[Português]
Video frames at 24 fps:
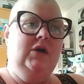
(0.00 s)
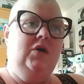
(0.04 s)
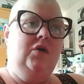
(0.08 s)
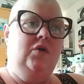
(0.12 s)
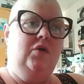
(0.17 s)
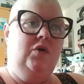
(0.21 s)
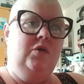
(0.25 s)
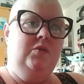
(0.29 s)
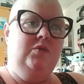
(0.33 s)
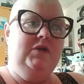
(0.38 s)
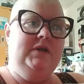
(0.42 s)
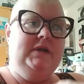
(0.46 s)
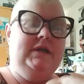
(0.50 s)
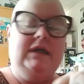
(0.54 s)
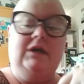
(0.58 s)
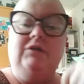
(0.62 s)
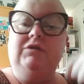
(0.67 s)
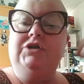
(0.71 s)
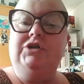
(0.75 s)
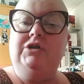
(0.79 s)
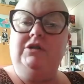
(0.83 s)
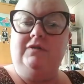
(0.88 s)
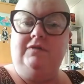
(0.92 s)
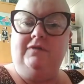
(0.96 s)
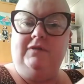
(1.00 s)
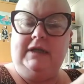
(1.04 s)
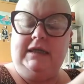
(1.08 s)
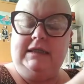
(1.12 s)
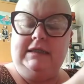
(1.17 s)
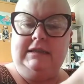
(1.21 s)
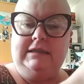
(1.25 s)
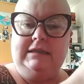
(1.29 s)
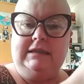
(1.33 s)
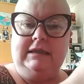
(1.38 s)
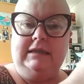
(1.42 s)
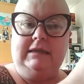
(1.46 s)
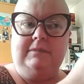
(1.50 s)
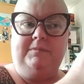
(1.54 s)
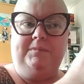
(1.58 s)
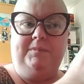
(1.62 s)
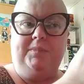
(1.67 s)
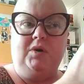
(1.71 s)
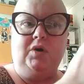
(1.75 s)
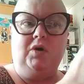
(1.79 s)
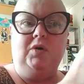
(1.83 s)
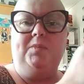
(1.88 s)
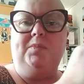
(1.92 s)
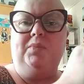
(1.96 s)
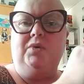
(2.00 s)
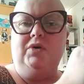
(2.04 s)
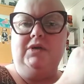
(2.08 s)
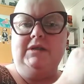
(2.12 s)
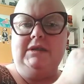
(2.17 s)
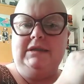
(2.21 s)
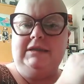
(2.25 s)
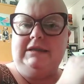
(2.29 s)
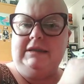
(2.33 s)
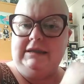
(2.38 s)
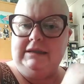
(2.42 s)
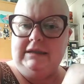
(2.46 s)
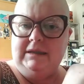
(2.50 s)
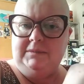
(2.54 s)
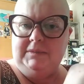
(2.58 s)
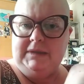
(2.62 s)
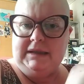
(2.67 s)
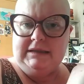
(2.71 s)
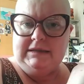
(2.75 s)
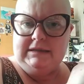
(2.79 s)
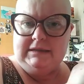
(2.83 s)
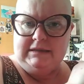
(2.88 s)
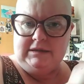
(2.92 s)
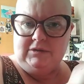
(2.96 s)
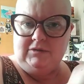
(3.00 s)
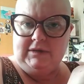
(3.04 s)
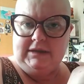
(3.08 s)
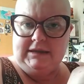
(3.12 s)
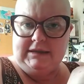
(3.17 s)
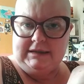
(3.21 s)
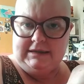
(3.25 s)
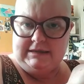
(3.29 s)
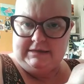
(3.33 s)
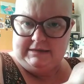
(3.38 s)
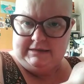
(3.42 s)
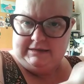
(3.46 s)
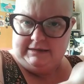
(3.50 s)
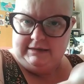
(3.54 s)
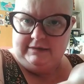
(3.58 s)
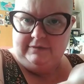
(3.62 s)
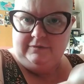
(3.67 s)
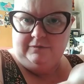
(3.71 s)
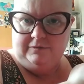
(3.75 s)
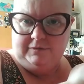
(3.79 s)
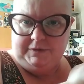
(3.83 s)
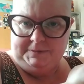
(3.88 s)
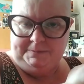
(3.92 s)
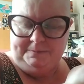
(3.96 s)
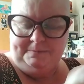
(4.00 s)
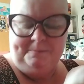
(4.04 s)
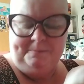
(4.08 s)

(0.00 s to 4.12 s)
como se eu estivesse propositadamente sendo agressiva